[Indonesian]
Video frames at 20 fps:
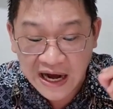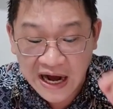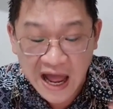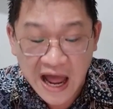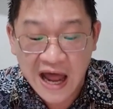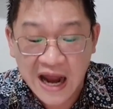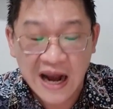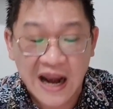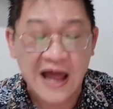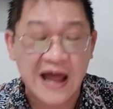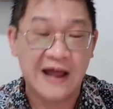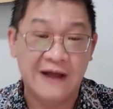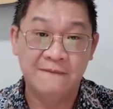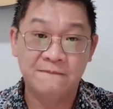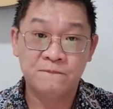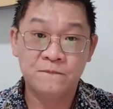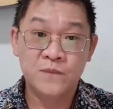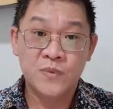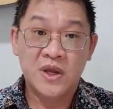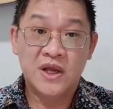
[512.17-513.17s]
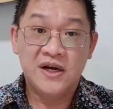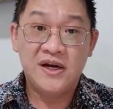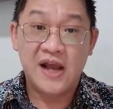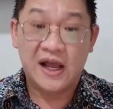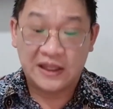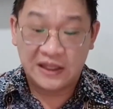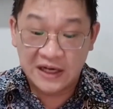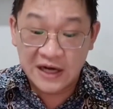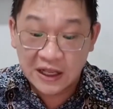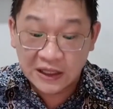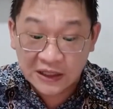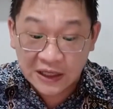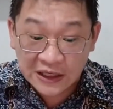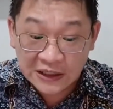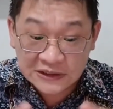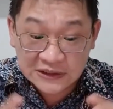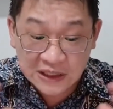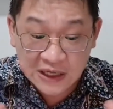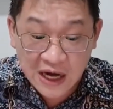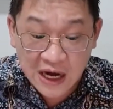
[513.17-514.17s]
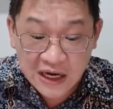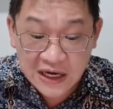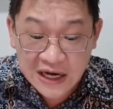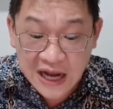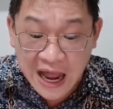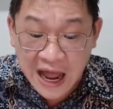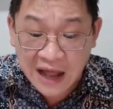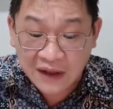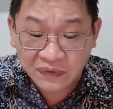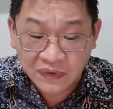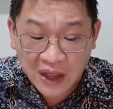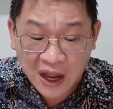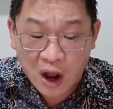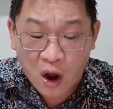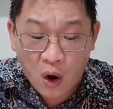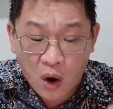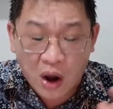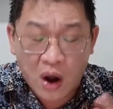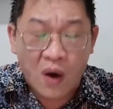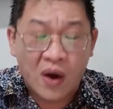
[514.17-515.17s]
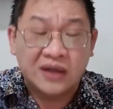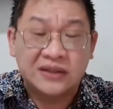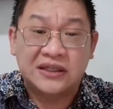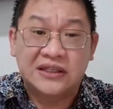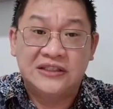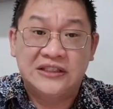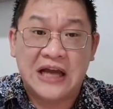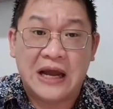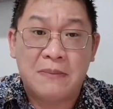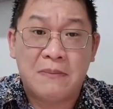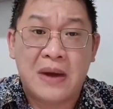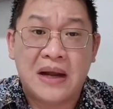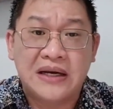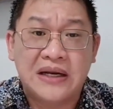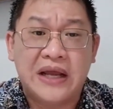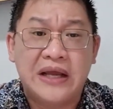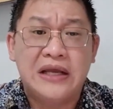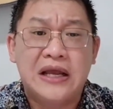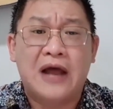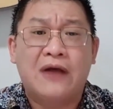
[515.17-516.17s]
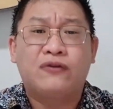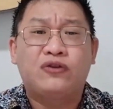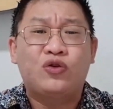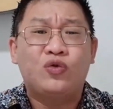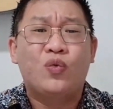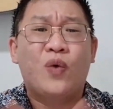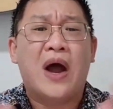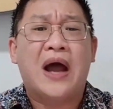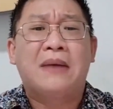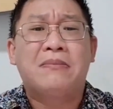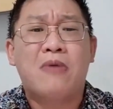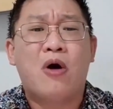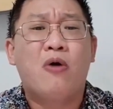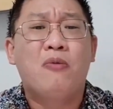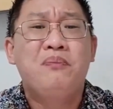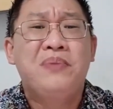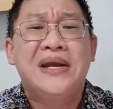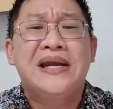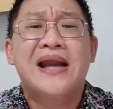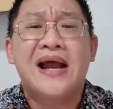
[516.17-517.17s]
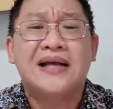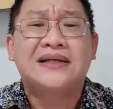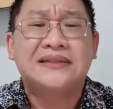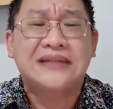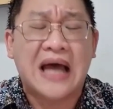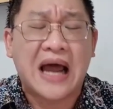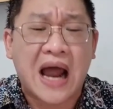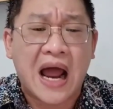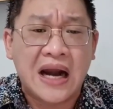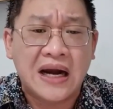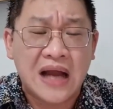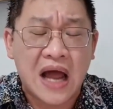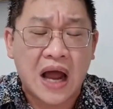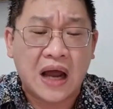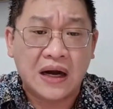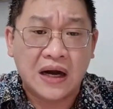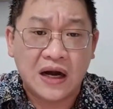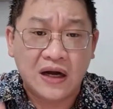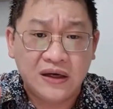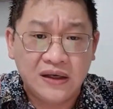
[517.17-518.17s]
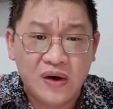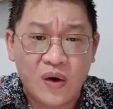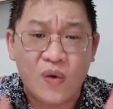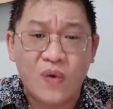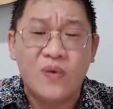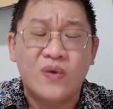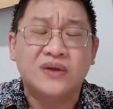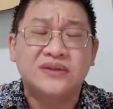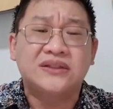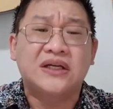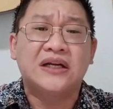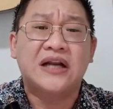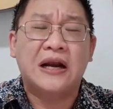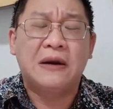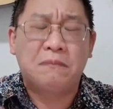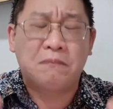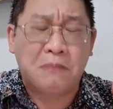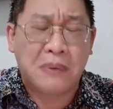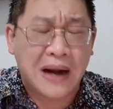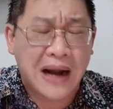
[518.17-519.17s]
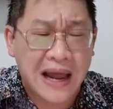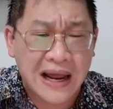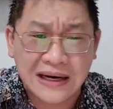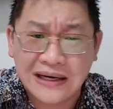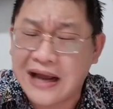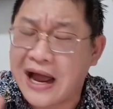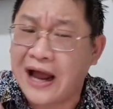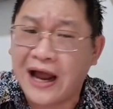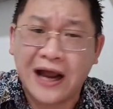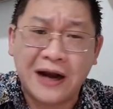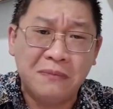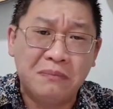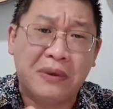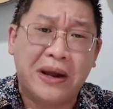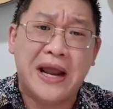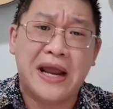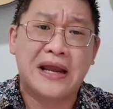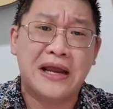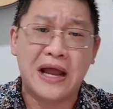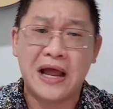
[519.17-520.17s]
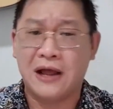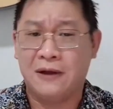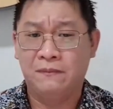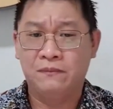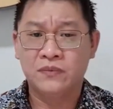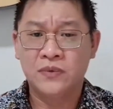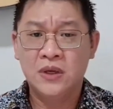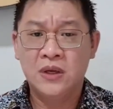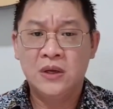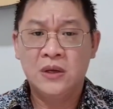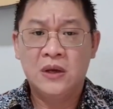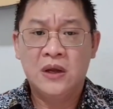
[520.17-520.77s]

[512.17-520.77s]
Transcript: dengan Allah. Dia tidak tercela di antara orang-orang sejamannya yang Tuhan mau binasakan karena dosa dan pelanggaran mereka.